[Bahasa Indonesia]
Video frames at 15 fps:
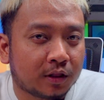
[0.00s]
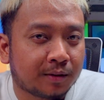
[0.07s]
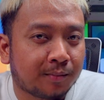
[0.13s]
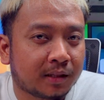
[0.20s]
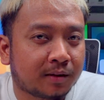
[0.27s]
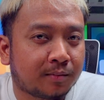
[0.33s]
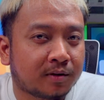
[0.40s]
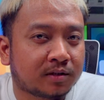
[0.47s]
Buat
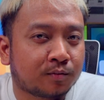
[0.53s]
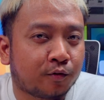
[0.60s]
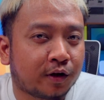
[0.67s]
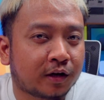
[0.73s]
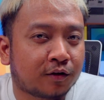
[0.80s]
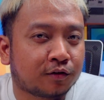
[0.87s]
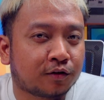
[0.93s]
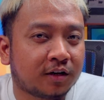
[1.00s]
teman-teman semua
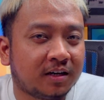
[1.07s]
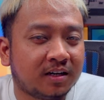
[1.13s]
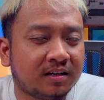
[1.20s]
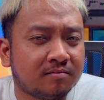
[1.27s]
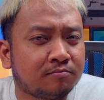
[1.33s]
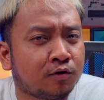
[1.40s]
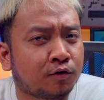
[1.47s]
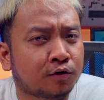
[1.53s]
yang nonton
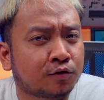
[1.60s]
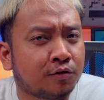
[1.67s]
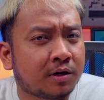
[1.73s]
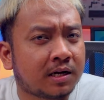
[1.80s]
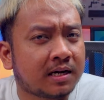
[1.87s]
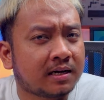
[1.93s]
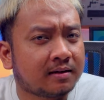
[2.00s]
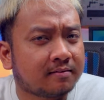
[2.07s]
ini, menurut
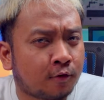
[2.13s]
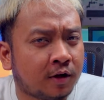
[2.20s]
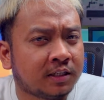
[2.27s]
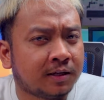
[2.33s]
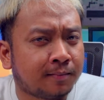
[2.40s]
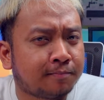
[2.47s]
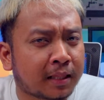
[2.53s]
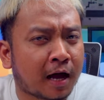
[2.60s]
gue
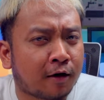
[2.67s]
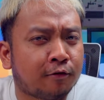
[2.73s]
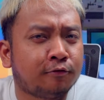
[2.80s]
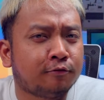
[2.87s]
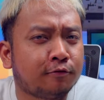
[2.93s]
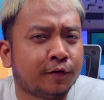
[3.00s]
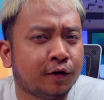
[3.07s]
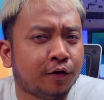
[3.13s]
wajib
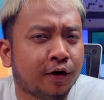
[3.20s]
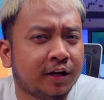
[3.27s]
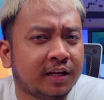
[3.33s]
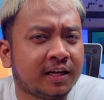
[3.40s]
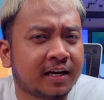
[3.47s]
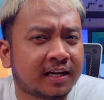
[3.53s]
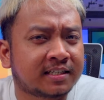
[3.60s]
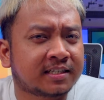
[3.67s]
tahu video
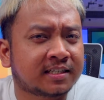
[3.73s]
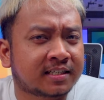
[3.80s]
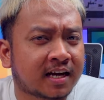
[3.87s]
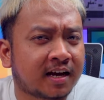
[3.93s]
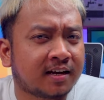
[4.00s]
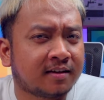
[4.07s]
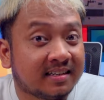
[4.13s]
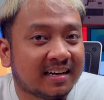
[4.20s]
ini hingga
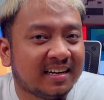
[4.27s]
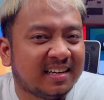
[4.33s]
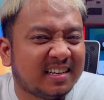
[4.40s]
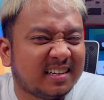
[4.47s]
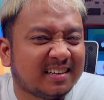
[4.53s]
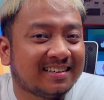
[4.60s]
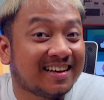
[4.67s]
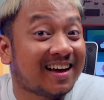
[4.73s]
selesai.
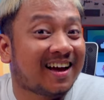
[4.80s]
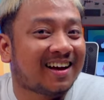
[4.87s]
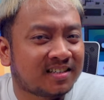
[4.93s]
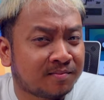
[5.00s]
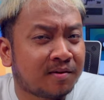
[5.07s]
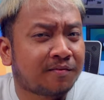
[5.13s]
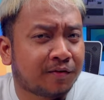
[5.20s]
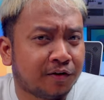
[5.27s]
Jadi ya,
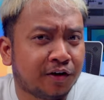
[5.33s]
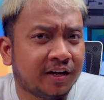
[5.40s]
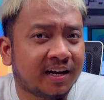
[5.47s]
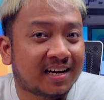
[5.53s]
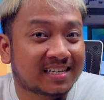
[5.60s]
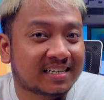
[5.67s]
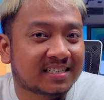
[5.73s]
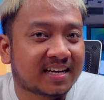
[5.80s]
simak video
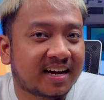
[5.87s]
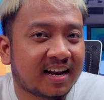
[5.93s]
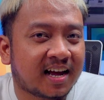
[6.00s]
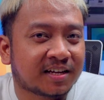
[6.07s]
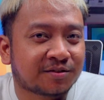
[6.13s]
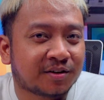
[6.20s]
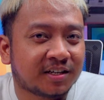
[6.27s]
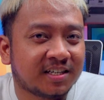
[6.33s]
ini hingga selesai,
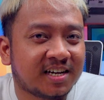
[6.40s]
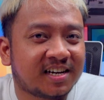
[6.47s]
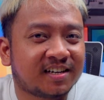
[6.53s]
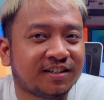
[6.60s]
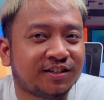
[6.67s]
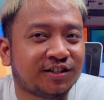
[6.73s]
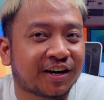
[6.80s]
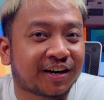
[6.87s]
langsung aja
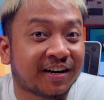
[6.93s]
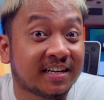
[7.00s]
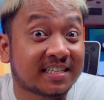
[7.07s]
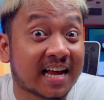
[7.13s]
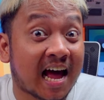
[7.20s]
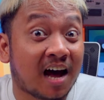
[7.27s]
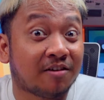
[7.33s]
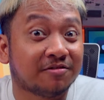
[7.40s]
check
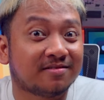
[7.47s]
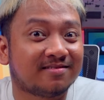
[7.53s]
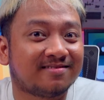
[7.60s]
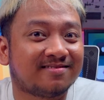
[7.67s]
this out.